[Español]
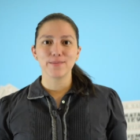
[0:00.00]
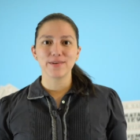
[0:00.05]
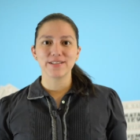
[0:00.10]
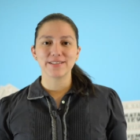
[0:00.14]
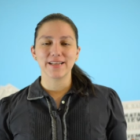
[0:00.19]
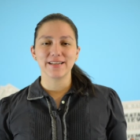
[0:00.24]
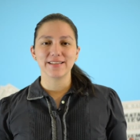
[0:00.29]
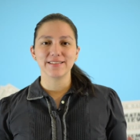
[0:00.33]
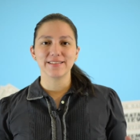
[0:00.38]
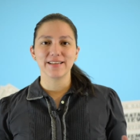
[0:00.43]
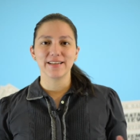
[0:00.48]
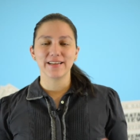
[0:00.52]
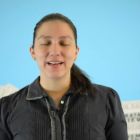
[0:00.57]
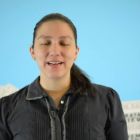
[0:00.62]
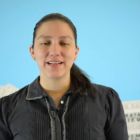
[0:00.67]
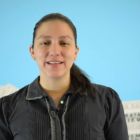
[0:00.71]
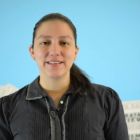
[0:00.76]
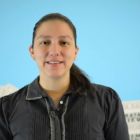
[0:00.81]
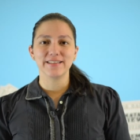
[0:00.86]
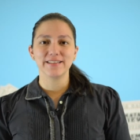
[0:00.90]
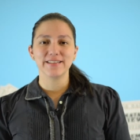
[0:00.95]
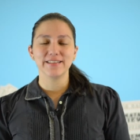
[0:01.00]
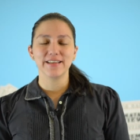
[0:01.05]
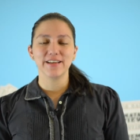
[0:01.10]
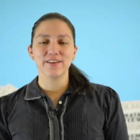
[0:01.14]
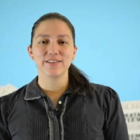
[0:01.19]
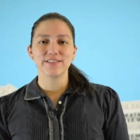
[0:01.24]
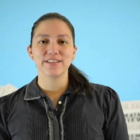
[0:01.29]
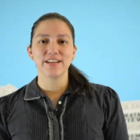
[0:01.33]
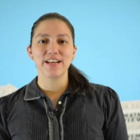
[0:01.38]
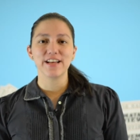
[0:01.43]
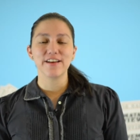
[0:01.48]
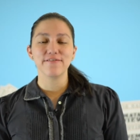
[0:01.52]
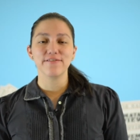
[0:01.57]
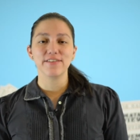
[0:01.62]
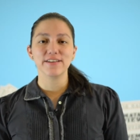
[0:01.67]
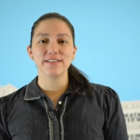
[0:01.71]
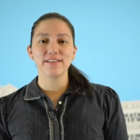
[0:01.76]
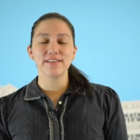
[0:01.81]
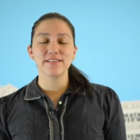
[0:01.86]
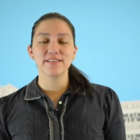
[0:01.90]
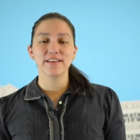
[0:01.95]
comenzar este análisis, quiero hacer
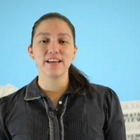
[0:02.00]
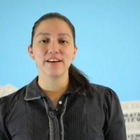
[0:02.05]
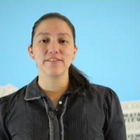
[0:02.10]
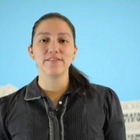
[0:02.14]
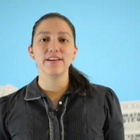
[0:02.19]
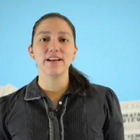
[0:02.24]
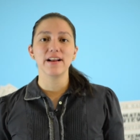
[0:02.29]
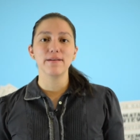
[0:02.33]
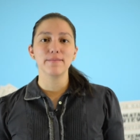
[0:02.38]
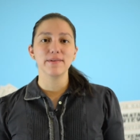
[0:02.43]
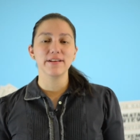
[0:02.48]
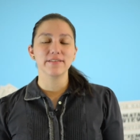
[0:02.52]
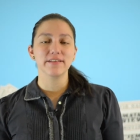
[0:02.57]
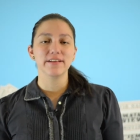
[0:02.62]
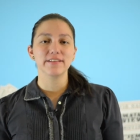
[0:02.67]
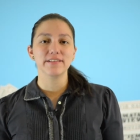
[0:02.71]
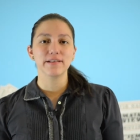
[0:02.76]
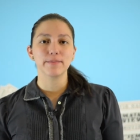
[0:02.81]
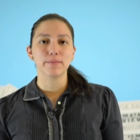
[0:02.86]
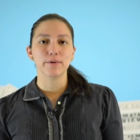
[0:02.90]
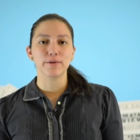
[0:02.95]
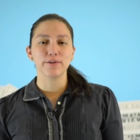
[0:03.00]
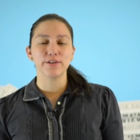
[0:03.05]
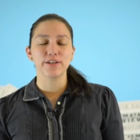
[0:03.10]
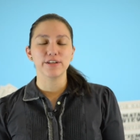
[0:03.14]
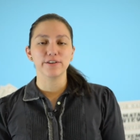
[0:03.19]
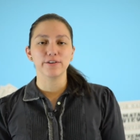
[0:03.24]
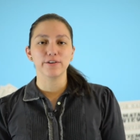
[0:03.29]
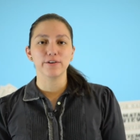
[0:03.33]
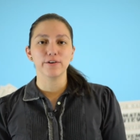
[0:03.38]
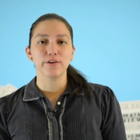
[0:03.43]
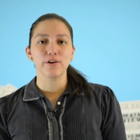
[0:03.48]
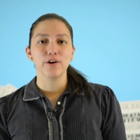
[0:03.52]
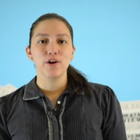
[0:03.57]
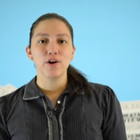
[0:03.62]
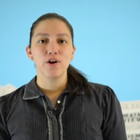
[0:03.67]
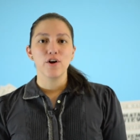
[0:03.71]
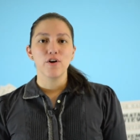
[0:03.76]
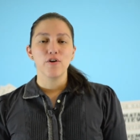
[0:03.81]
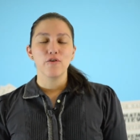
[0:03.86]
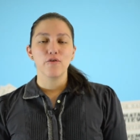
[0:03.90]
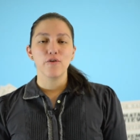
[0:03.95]
énfasis que finalmente este proyecto
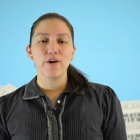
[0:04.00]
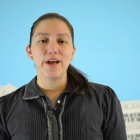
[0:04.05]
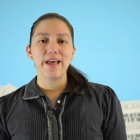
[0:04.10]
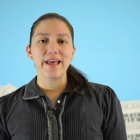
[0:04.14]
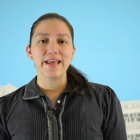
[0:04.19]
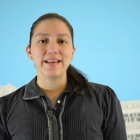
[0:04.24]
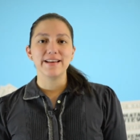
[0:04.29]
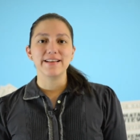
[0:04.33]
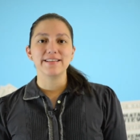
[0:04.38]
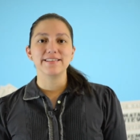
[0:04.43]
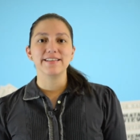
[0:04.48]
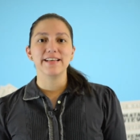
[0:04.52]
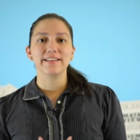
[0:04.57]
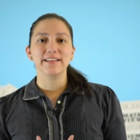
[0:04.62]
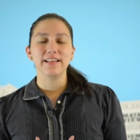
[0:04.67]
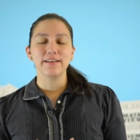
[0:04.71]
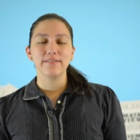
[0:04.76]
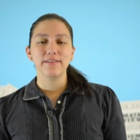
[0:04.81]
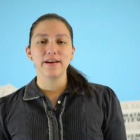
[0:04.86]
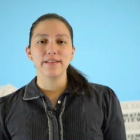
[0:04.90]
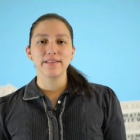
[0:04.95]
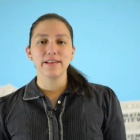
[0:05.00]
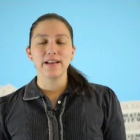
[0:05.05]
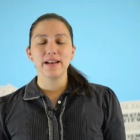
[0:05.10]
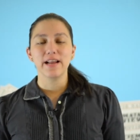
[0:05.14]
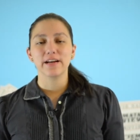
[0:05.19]
fue iniciativa